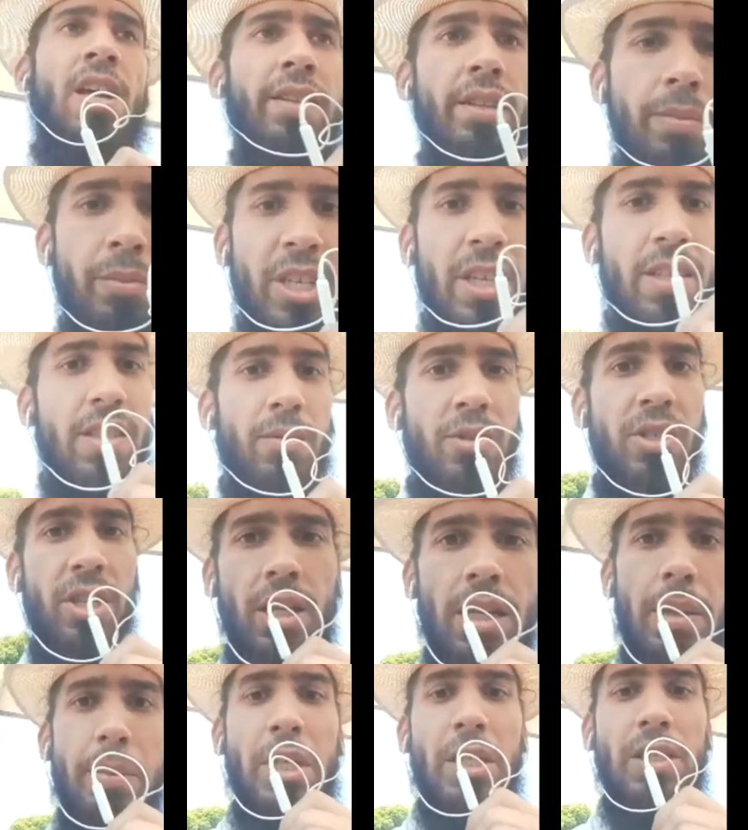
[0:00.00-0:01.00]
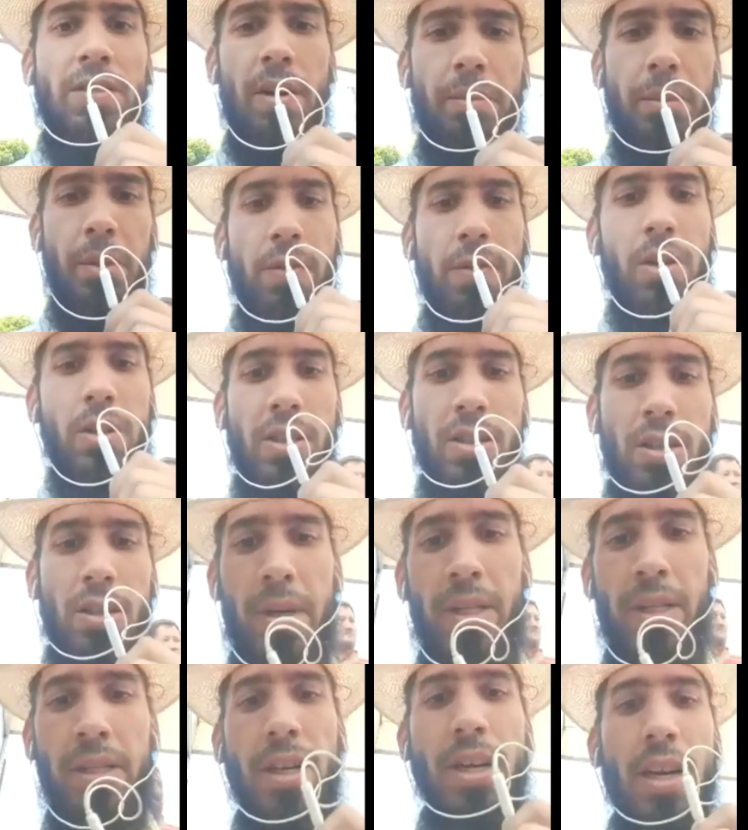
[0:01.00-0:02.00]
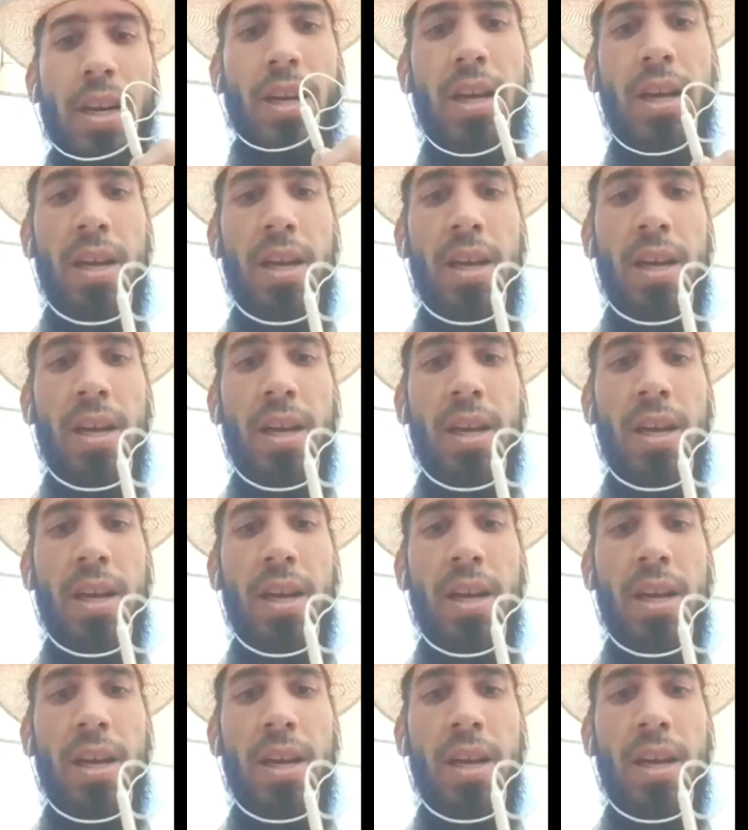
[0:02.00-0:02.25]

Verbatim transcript: Tymczasem żegnam się z Wami, wchodzę do metra